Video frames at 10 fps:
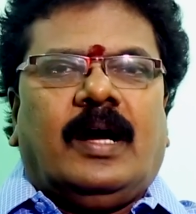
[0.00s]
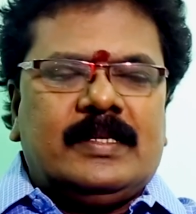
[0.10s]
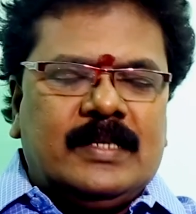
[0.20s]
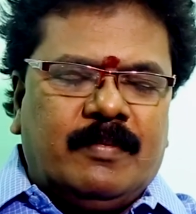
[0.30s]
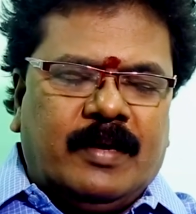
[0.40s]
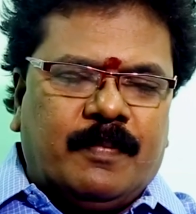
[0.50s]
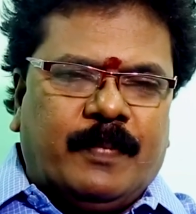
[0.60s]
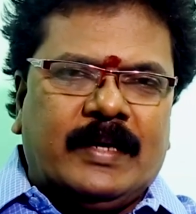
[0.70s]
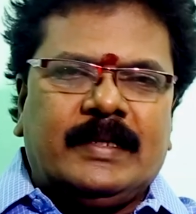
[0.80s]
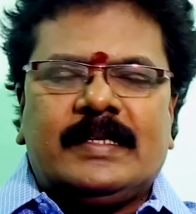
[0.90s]
அஞ்சாம் இடம்
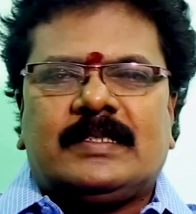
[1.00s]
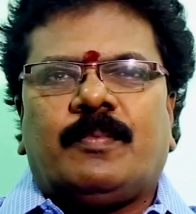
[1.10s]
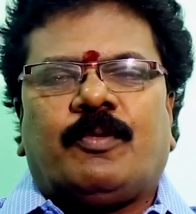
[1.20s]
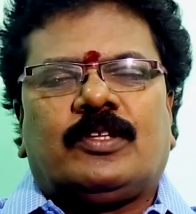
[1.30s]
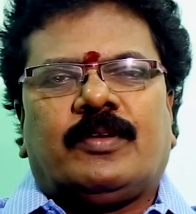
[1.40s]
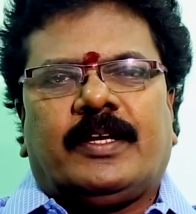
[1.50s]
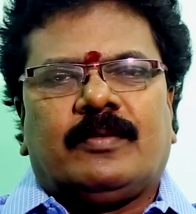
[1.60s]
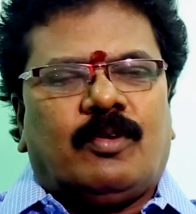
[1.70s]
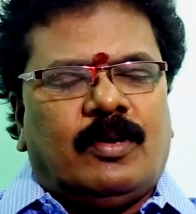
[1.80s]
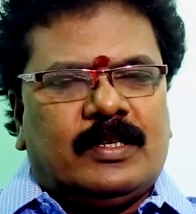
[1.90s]
பாலிடிக்ஸை பொறுத்த
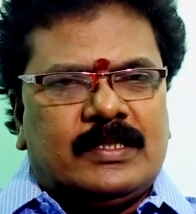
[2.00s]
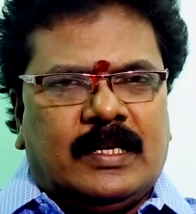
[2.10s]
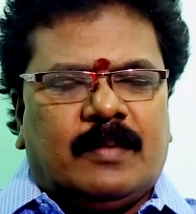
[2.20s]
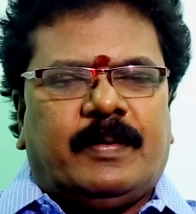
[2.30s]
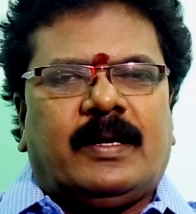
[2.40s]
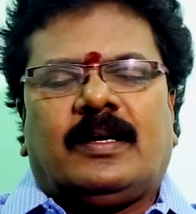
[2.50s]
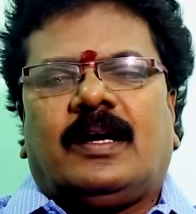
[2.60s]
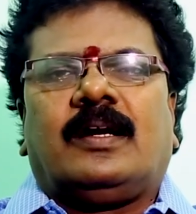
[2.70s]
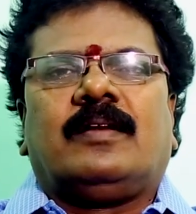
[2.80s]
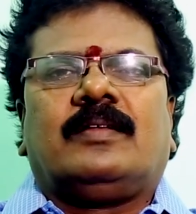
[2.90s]
வரைக்கும் ஓரளவுக்கு சிறப்பான
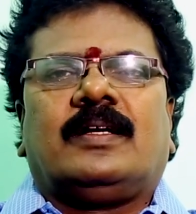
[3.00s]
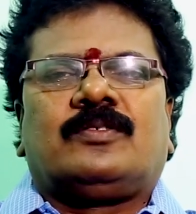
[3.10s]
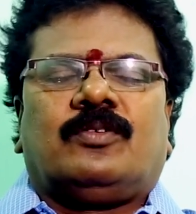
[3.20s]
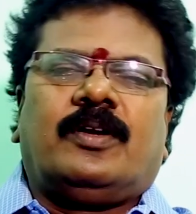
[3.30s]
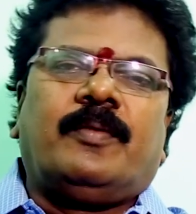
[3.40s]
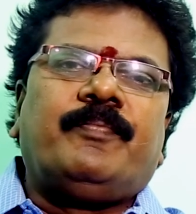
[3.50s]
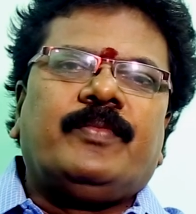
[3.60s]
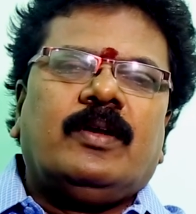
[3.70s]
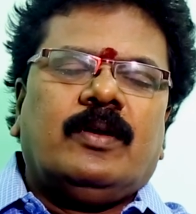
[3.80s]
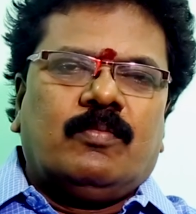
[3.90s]
காலம்னு தான் சொல்லணும்
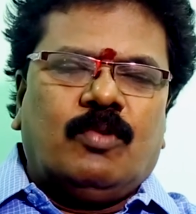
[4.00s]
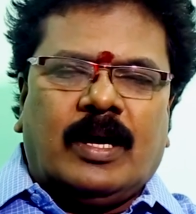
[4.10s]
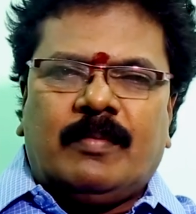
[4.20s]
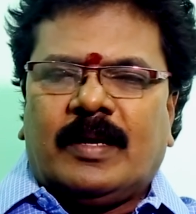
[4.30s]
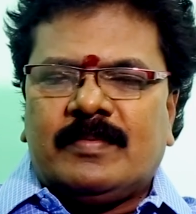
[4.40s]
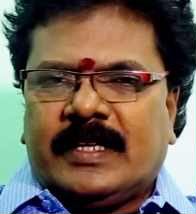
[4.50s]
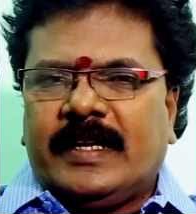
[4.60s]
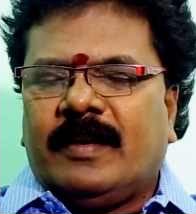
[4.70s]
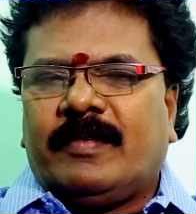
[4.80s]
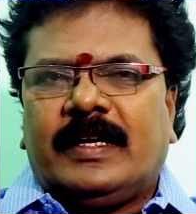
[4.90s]
மூணாம் இடம்
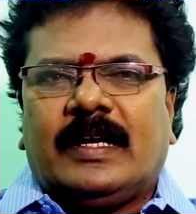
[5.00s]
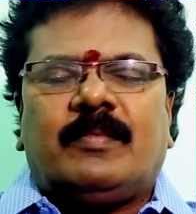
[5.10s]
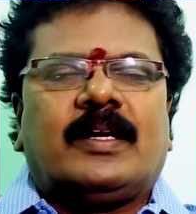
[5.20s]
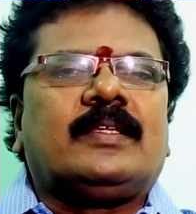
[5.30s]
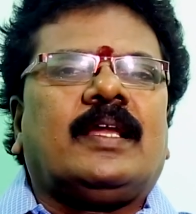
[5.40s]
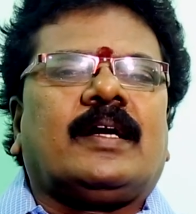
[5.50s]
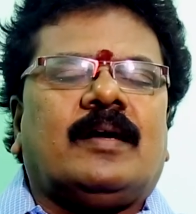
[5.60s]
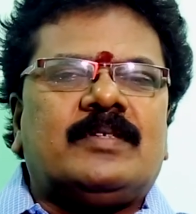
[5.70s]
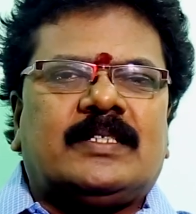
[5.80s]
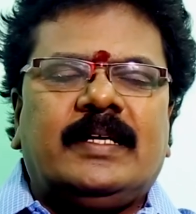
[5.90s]
சனி அவர் ரெண்டாம் இடத்துல
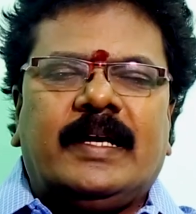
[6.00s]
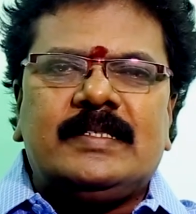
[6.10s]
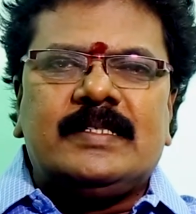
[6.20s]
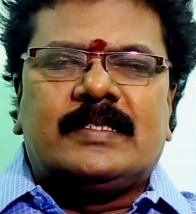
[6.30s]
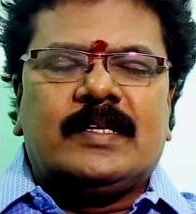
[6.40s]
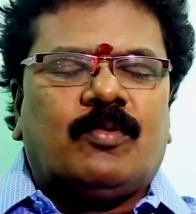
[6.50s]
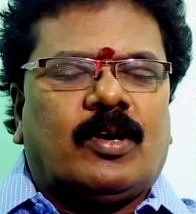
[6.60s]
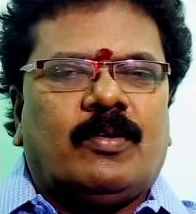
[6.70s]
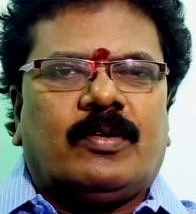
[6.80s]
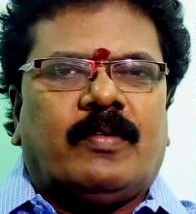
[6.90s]
கமிஷன் ஏஜென்சி
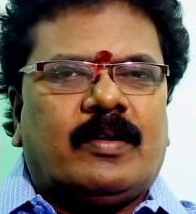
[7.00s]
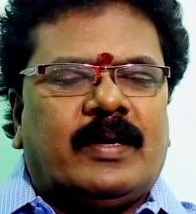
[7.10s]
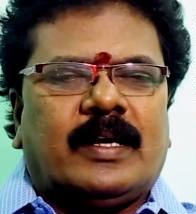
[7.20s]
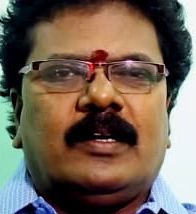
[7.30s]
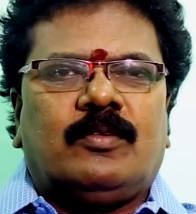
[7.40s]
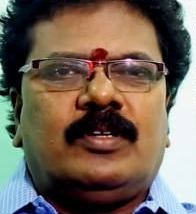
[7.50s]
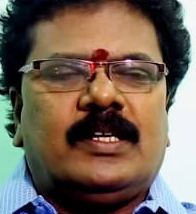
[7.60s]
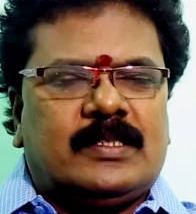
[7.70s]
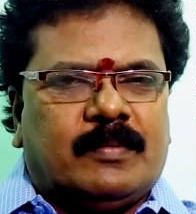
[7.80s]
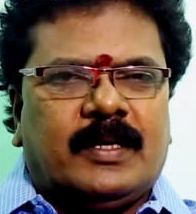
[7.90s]
ஓரளவுக்கு வருமானங்கள்
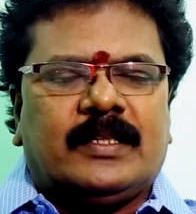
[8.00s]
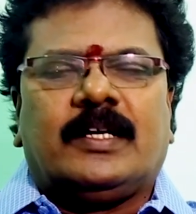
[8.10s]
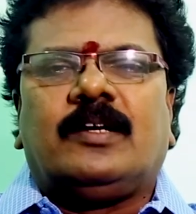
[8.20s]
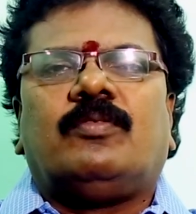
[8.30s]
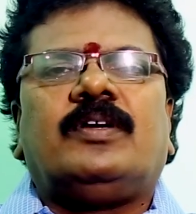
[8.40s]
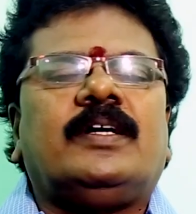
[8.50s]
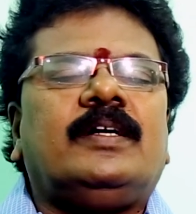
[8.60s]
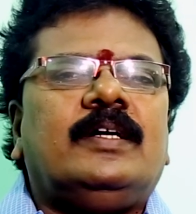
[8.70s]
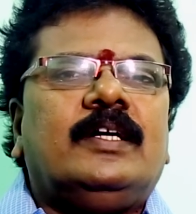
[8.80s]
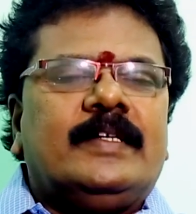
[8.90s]
உண்டு சம்பாத்தியங்கள் உண்டு
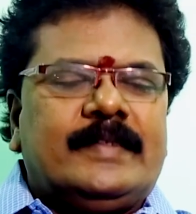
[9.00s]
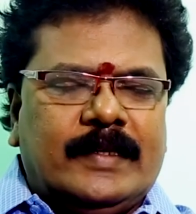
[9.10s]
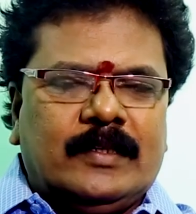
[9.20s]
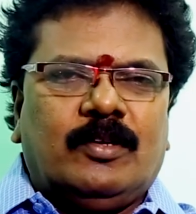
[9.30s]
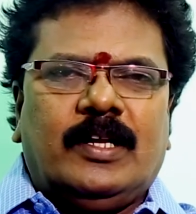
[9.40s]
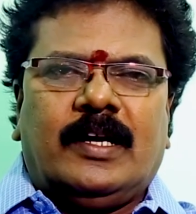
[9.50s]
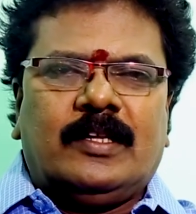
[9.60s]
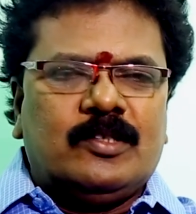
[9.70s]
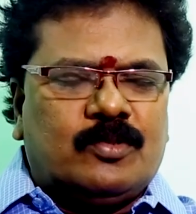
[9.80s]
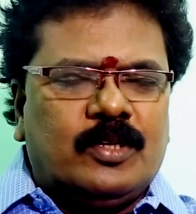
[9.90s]
சிறு தொழில்
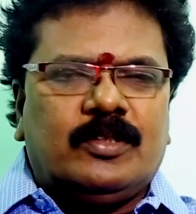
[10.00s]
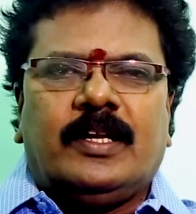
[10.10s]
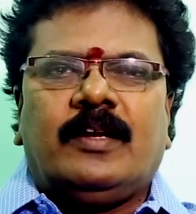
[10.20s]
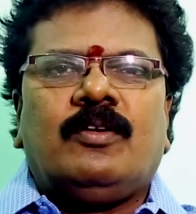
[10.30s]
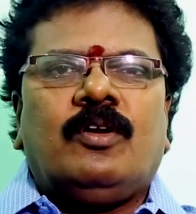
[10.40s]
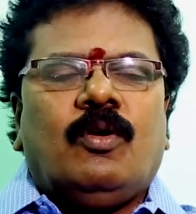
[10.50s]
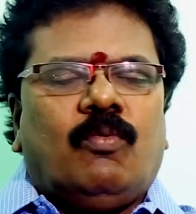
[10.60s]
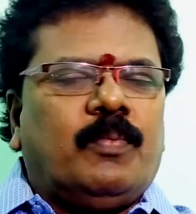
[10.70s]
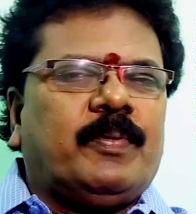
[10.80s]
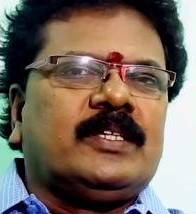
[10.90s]
அல்லது சுயதொழில்
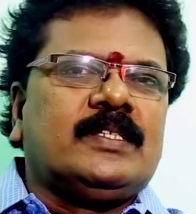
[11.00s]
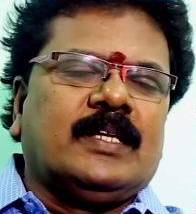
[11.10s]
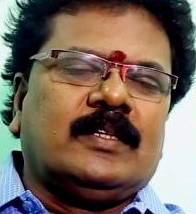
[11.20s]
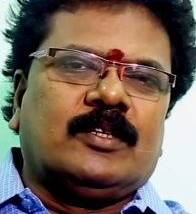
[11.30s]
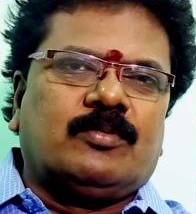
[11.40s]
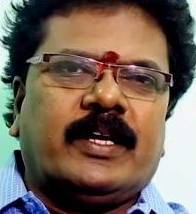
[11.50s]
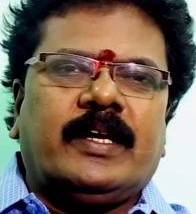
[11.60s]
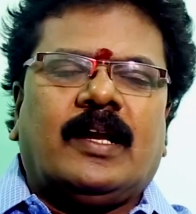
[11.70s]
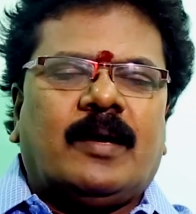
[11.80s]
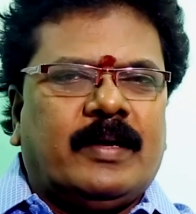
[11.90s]
உற்பத்தி சார்ந்த
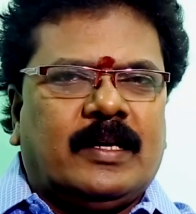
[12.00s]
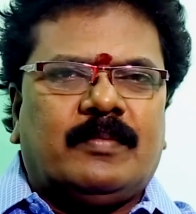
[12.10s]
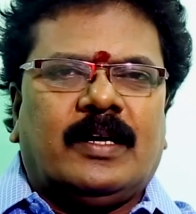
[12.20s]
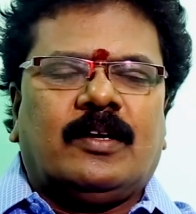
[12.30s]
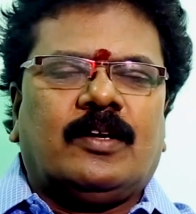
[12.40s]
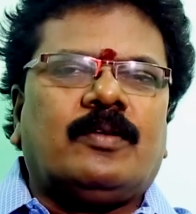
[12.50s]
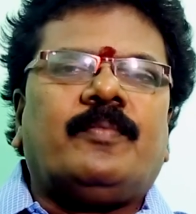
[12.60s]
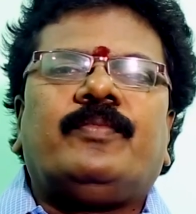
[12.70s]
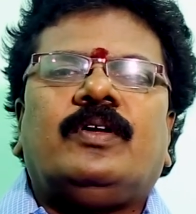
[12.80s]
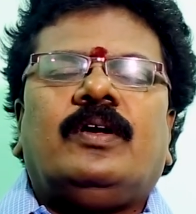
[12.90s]
துறைகள் லாபகரமாக இருக்கும்